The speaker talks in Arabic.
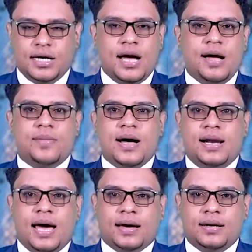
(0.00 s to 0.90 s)
قام
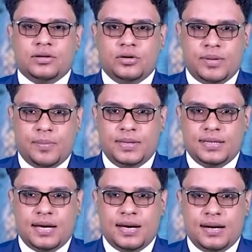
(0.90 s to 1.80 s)
العقيد عمر
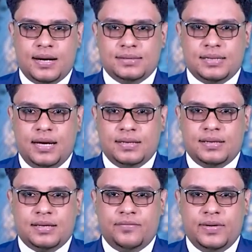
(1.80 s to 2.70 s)
بن دغار رئيس
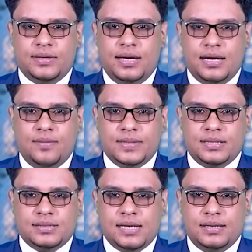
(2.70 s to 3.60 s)
الهيئة التنفيذية
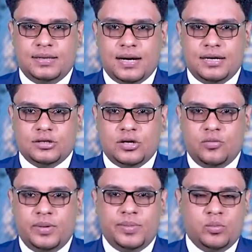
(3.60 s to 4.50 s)
للمجلس الانتقالي
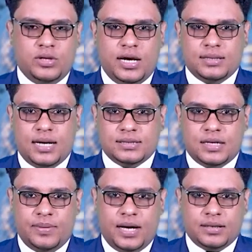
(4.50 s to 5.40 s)
الجنوبي بمديرية
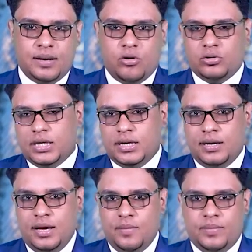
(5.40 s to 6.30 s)
حجر بحضرموت
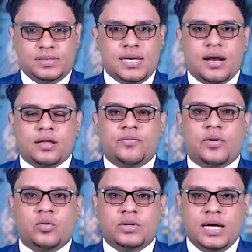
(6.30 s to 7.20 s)
بزيارة
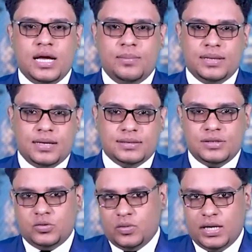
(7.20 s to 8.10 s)
تفقدية لمنطقة
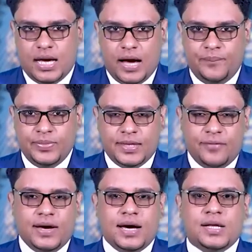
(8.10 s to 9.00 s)
جزول
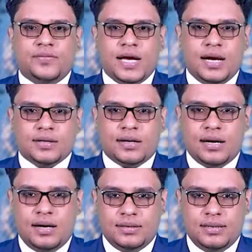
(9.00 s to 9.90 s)
تفقد فيها
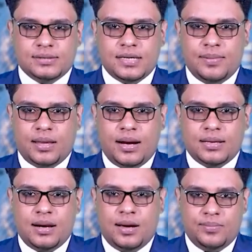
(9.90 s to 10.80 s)
الأضرار التي أصابت
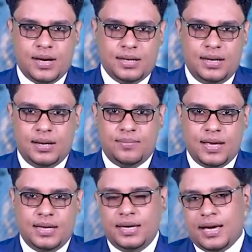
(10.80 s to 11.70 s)
قناة الحمارية
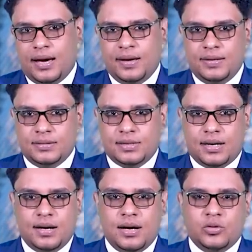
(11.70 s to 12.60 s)
المائية
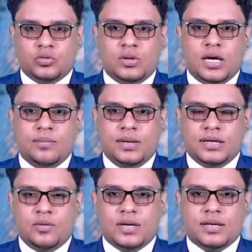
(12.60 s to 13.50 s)
جراء هطول
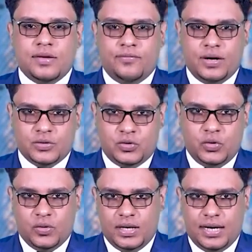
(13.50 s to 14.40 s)
المطر وتدفق
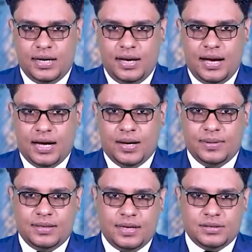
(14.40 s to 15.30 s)
السيول
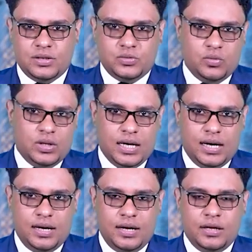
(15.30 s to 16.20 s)
على منطقة
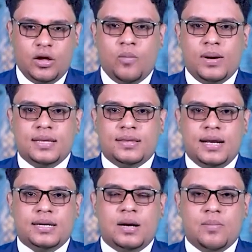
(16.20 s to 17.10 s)
جزول يوم
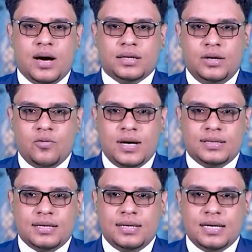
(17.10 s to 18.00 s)
الاثنين الماضي
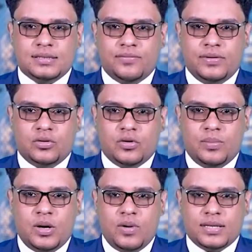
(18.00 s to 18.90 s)
وأدت إلى جرف
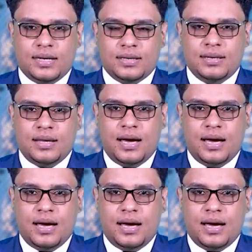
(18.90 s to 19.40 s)
التربة وتعطيل